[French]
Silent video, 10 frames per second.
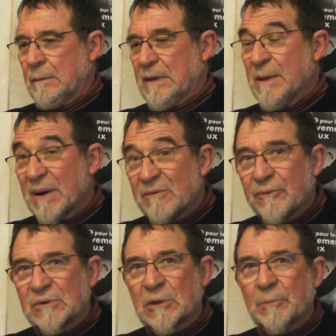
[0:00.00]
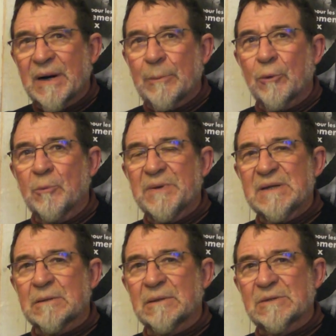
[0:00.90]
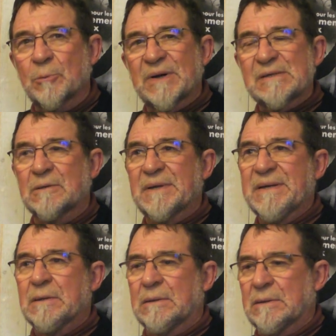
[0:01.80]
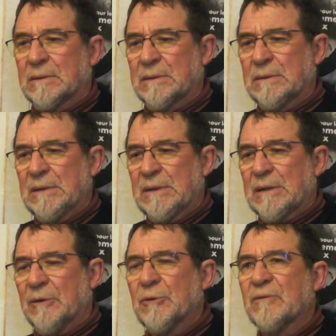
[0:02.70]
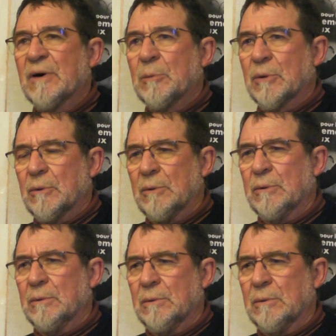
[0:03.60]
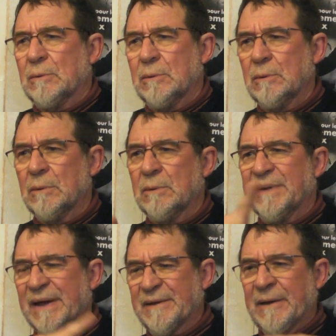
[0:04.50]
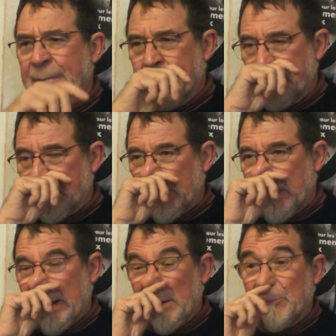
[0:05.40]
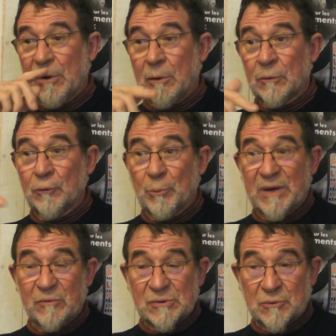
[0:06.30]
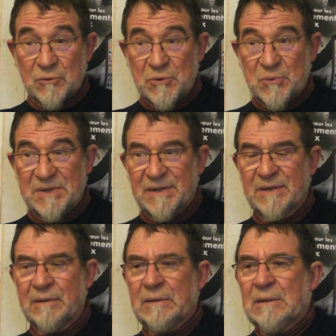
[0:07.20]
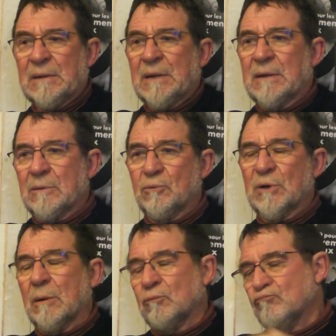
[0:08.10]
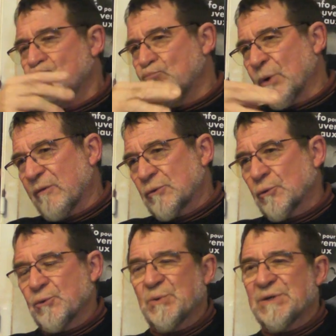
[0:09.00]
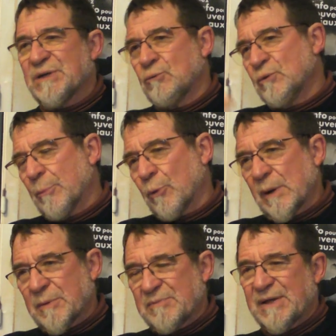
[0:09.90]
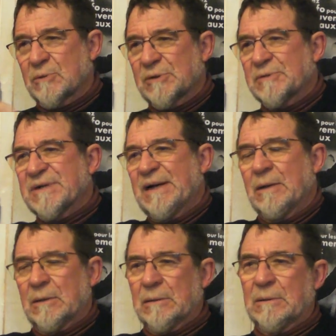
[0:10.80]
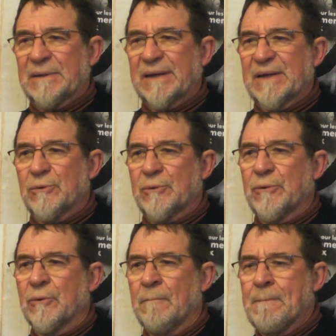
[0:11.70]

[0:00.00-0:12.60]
et malfaisant par rapport aux paysans. Ils ont présenté en, novembre euh, dernier un plan de prévention du suicide, ou de la prévention du suicide ou des problèmes psychosociaux en, agriculture.